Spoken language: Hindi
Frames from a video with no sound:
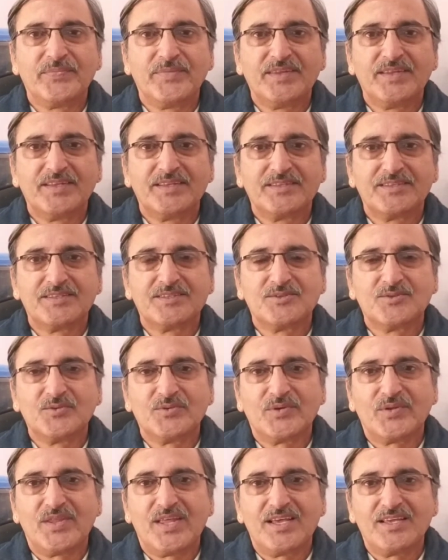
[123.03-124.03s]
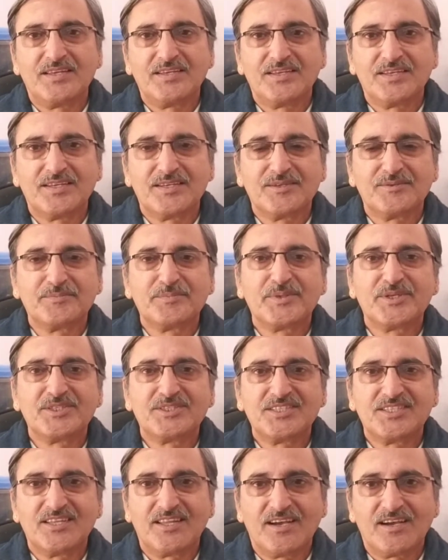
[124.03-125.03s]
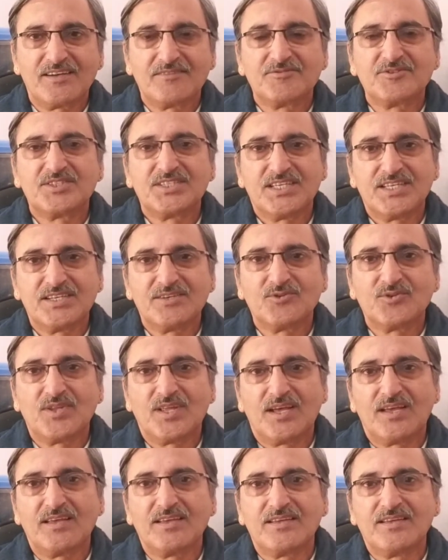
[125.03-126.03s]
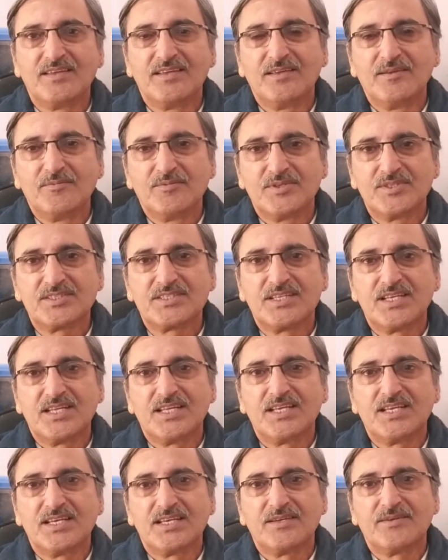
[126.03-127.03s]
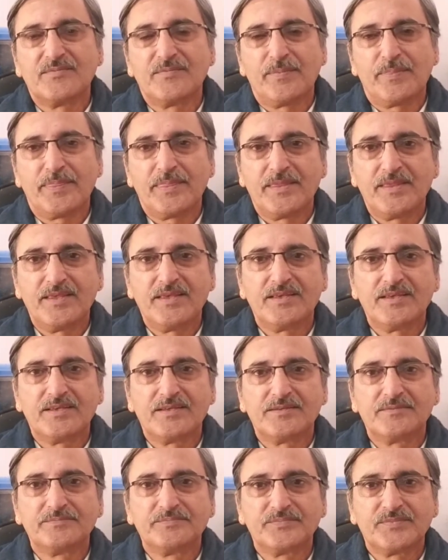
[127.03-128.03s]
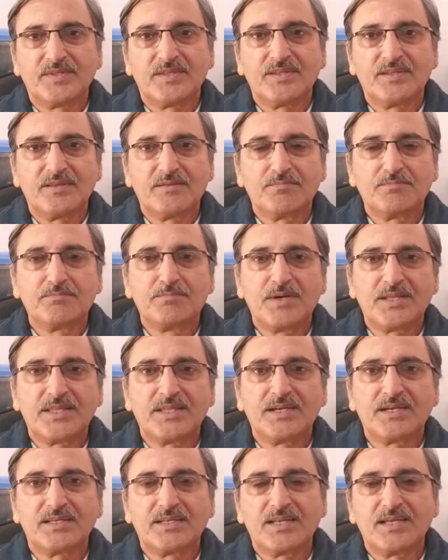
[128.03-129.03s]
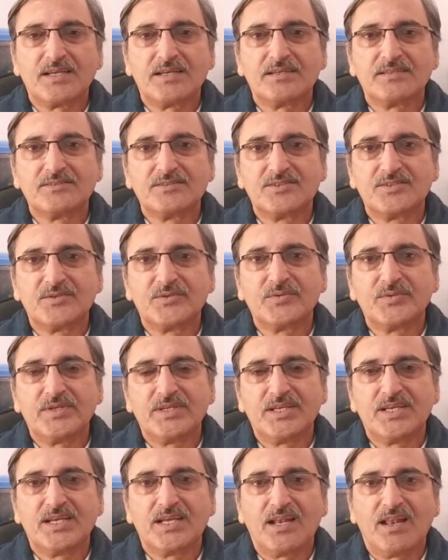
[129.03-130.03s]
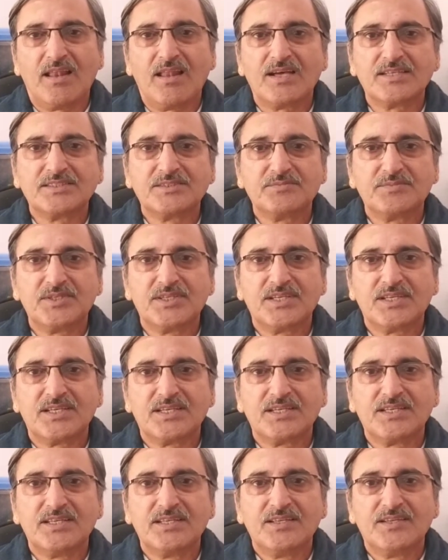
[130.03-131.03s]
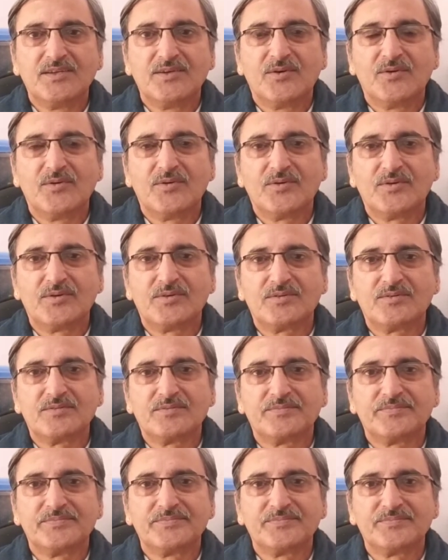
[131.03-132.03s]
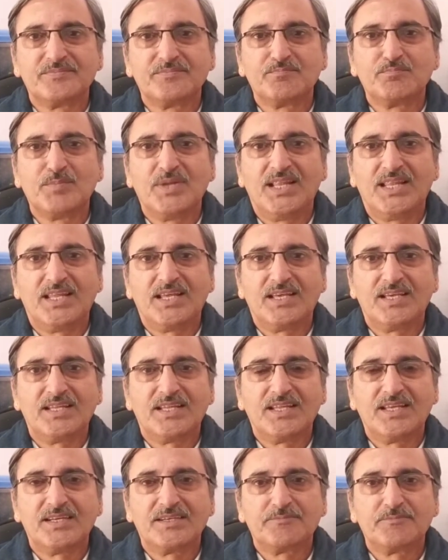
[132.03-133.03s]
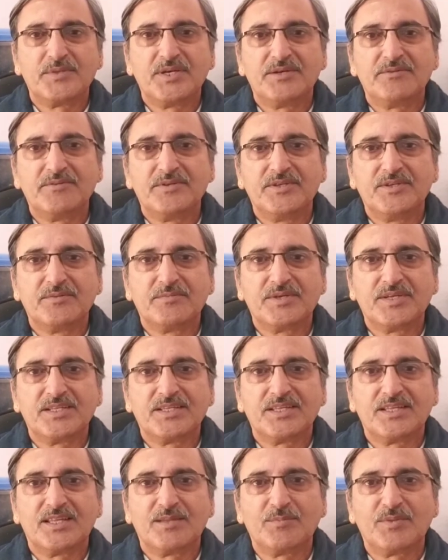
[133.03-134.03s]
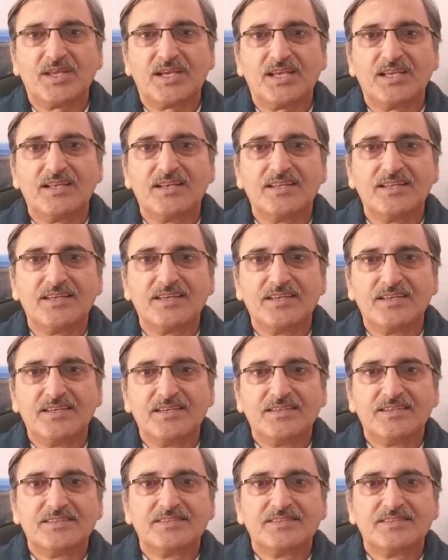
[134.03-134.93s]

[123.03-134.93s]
करें और इसमें बनाने में उसके बाद दवाई सेवन में आपको कोई कठिनाई हो तो आप वैद्य जी की देख रेख में ही काम करें तो सबसे बढ़िया रहेगा ये